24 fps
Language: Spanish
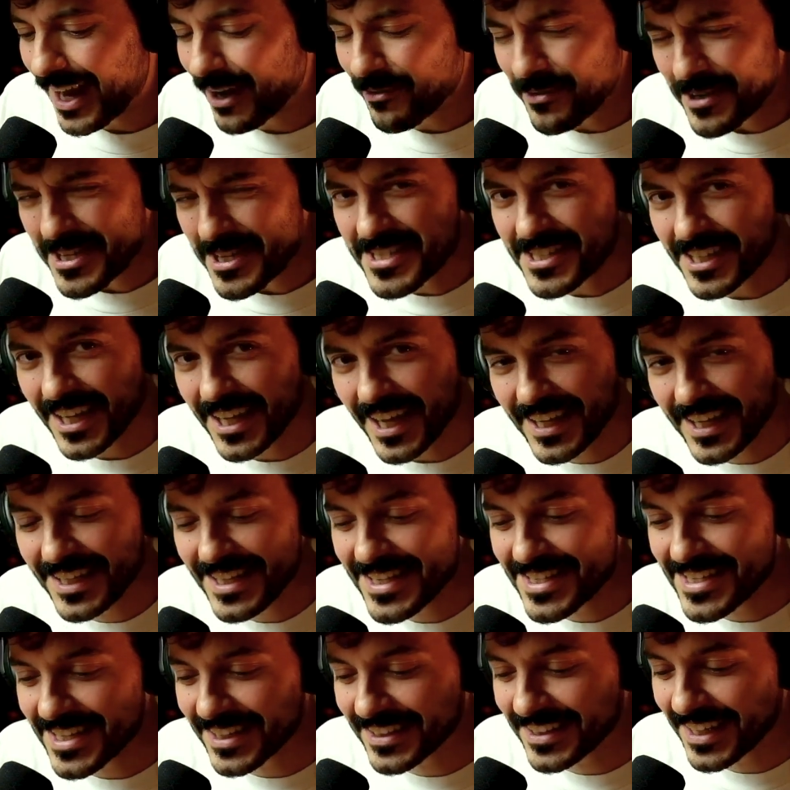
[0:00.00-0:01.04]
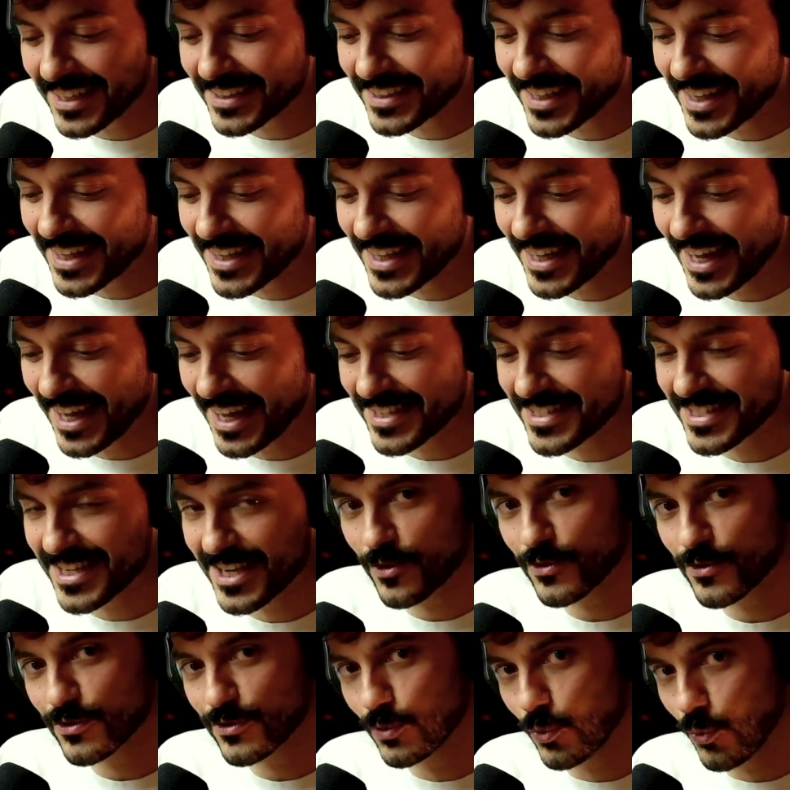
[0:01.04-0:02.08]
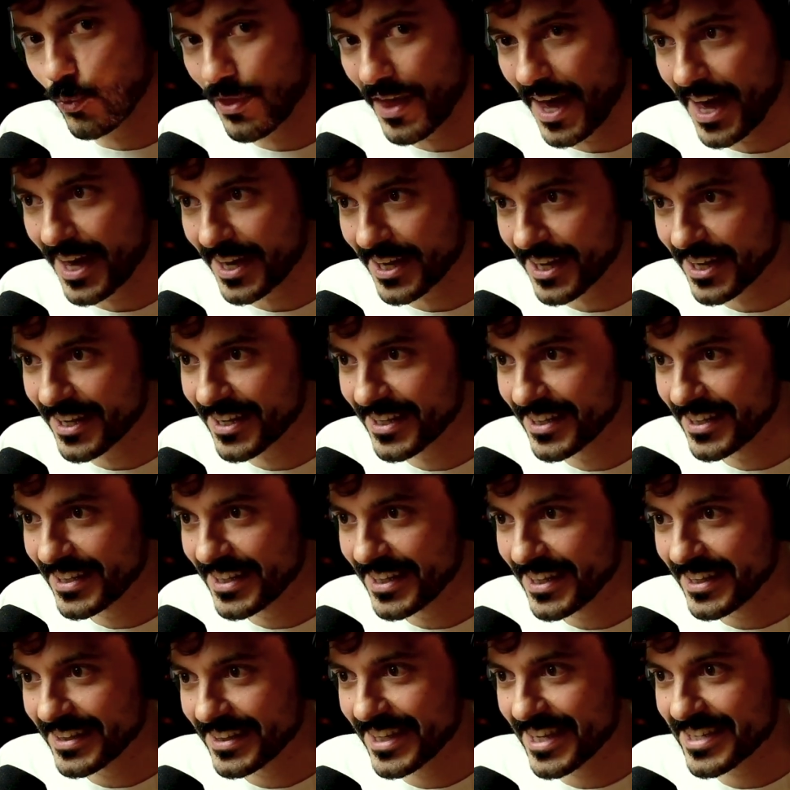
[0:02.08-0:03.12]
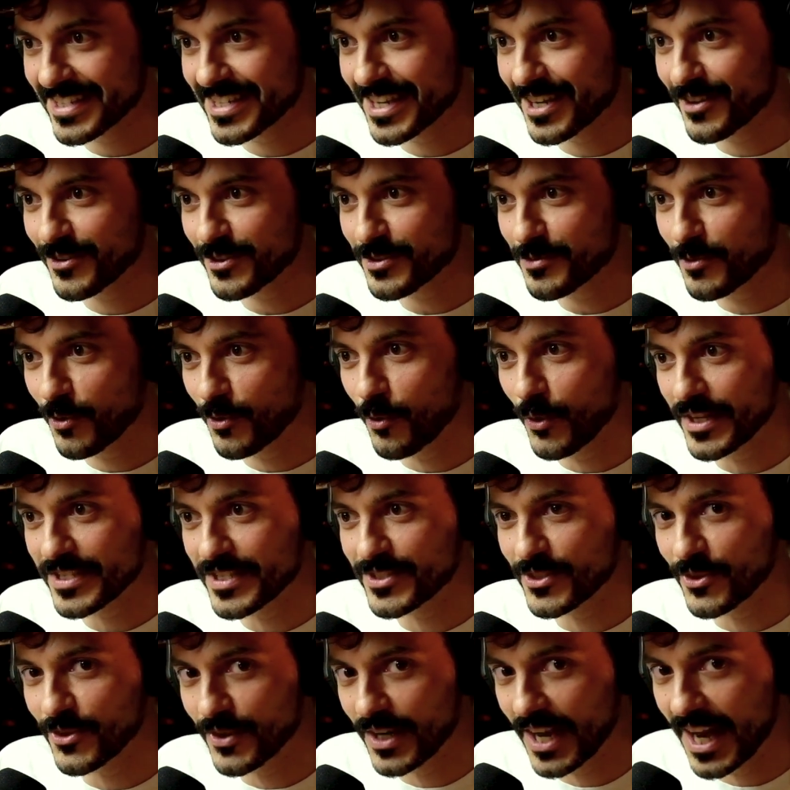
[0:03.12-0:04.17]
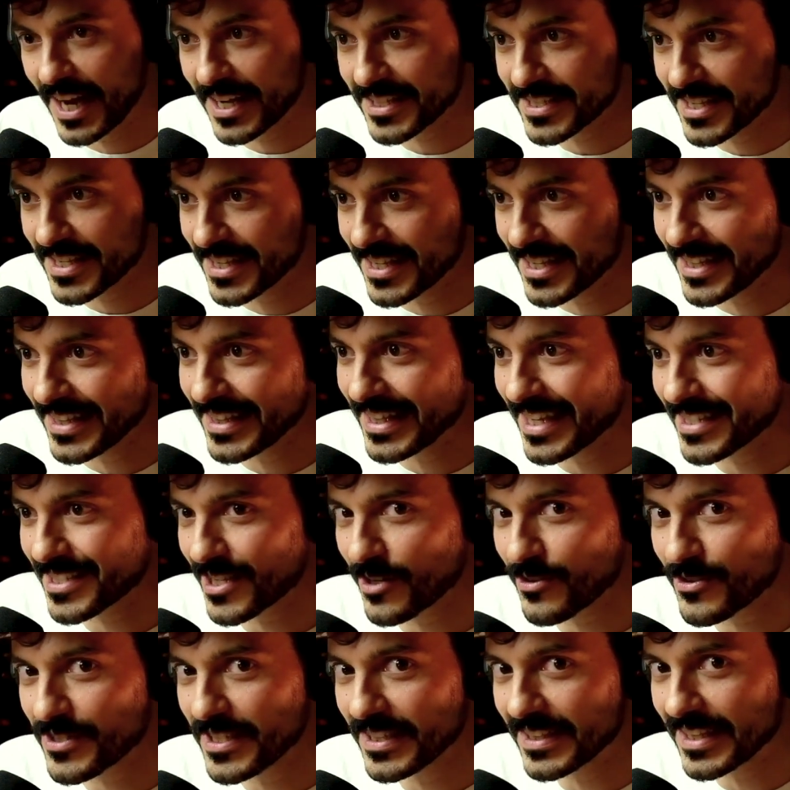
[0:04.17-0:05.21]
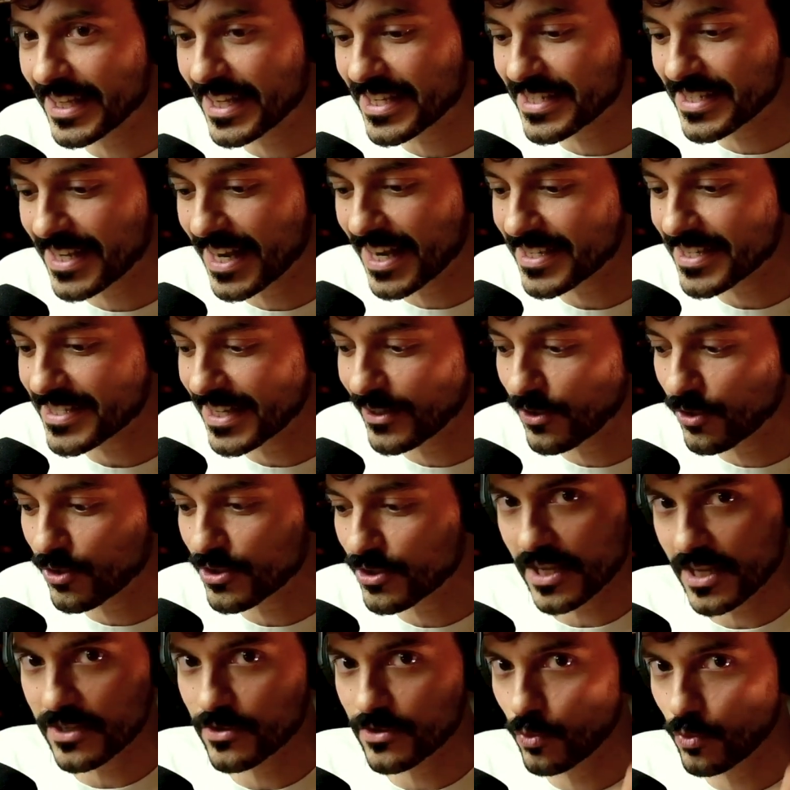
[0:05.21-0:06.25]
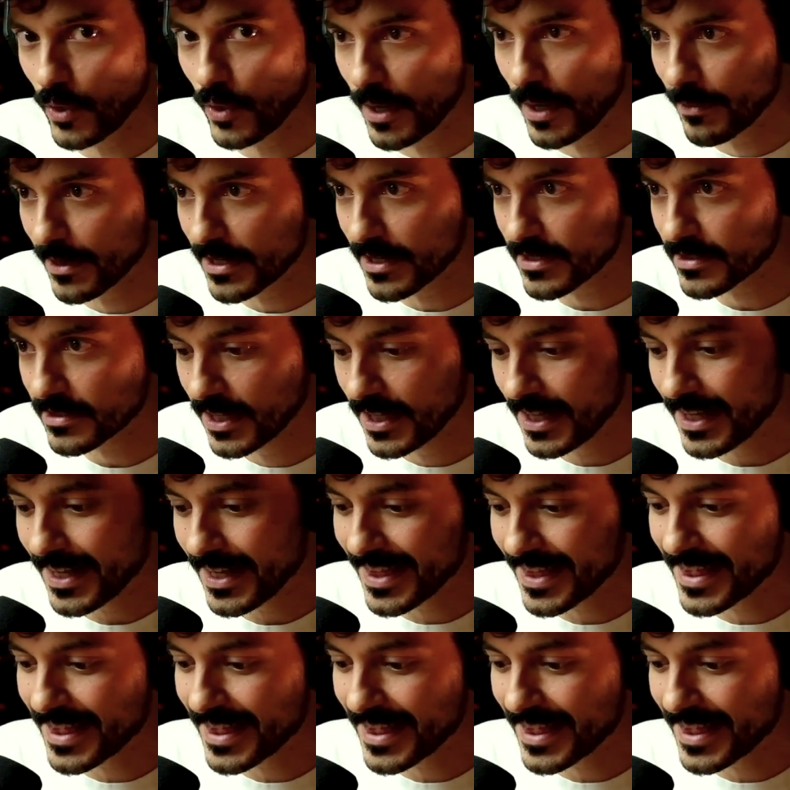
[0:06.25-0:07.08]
Acuérdense que aquí se trata de hacerlos dudar, de hacerlos cuestionarse, de, hacerlos interesarse en cosas nuevas.